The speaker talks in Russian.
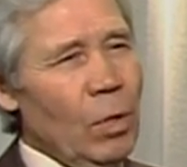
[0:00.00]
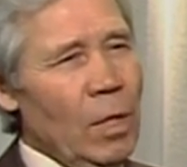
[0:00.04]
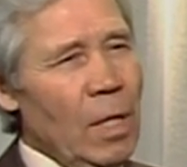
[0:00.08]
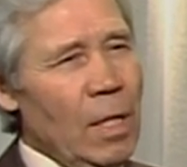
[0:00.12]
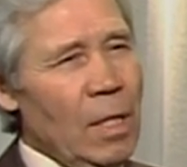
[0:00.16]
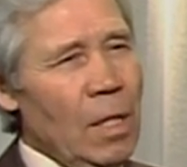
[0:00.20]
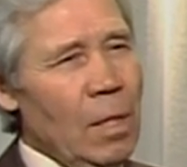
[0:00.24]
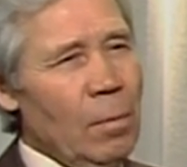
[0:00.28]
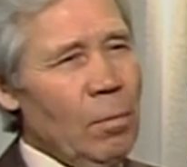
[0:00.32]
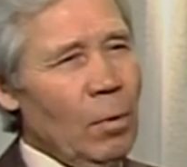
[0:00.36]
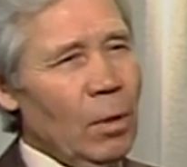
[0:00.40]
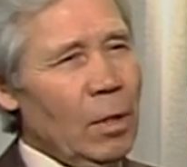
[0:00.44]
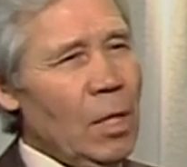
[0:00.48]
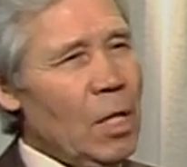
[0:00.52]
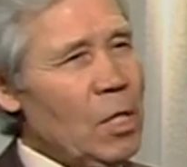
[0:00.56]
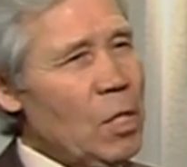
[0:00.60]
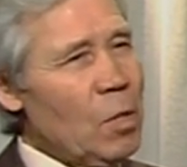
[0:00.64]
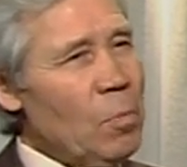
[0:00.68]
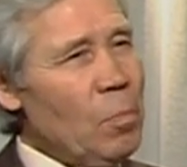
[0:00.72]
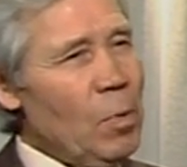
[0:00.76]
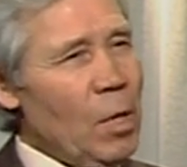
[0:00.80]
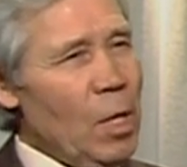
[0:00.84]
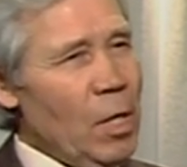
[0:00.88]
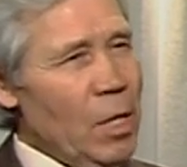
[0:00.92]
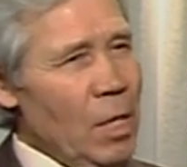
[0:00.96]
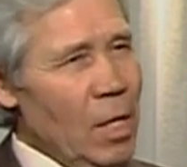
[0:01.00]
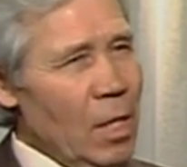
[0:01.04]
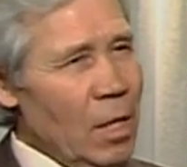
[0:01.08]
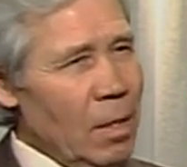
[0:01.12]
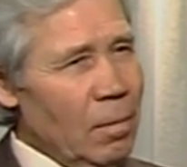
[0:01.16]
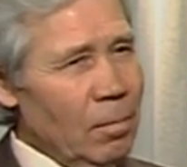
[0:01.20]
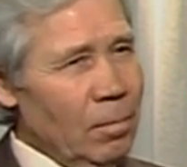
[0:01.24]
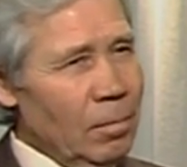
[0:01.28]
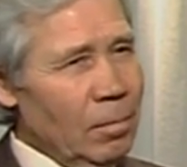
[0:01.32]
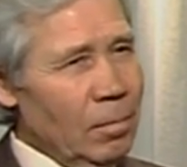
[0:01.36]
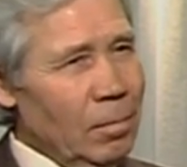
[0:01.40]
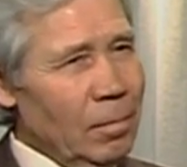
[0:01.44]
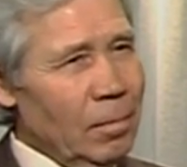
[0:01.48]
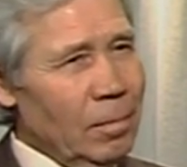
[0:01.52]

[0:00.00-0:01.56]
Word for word: я не был даже пионером,